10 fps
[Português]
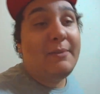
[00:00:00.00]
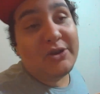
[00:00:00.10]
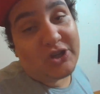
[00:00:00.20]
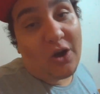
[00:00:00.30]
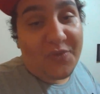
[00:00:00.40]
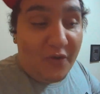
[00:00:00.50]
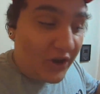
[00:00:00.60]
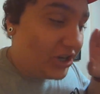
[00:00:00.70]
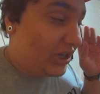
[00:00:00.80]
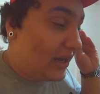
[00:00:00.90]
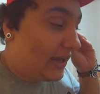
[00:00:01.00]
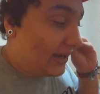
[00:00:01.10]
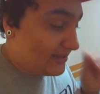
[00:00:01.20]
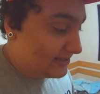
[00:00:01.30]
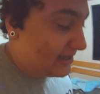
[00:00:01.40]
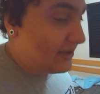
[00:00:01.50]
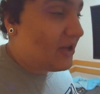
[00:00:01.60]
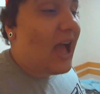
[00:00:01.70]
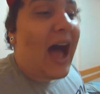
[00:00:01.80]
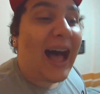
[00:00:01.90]
Pessoal, eu vou deixar ele
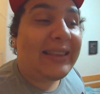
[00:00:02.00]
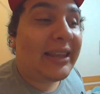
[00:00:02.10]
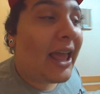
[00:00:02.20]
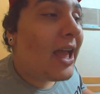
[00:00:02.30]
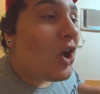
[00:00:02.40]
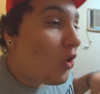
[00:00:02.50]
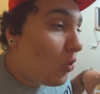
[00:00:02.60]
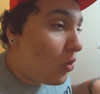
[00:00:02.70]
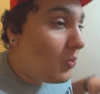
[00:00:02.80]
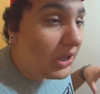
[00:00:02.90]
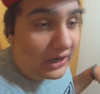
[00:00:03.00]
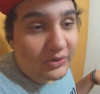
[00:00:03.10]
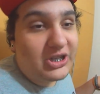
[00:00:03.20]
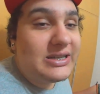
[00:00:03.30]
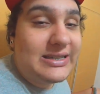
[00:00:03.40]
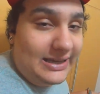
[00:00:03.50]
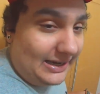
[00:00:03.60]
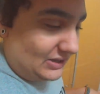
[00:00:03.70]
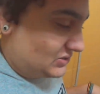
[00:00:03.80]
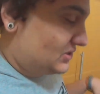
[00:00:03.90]
crescer até o um milhão de
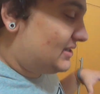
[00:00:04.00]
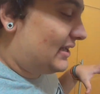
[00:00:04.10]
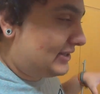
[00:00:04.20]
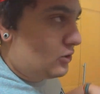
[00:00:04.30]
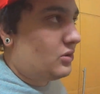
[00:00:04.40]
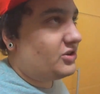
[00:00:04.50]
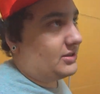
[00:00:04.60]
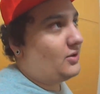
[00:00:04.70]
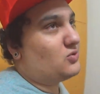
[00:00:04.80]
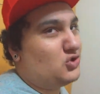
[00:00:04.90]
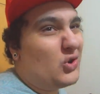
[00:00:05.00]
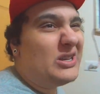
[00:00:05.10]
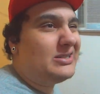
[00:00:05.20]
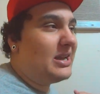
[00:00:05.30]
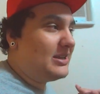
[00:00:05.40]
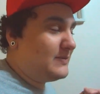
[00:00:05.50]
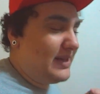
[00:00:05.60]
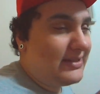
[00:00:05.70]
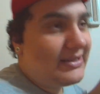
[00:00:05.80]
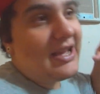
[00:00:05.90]
inscritos. Sim, até um milhão de inscritos, daqui uns dois, três
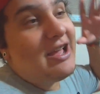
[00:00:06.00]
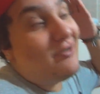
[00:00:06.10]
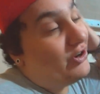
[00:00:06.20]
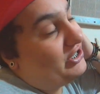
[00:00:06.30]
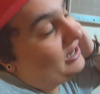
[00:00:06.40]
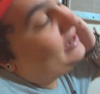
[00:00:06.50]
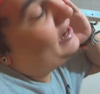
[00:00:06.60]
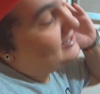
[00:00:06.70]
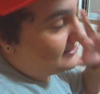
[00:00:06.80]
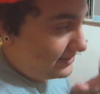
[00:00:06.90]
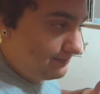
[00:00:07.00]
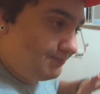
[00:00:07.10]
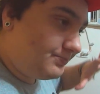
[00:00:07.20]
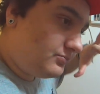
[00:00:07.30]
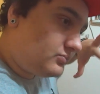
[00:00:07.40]
meses, eu vou deixar ele crescer.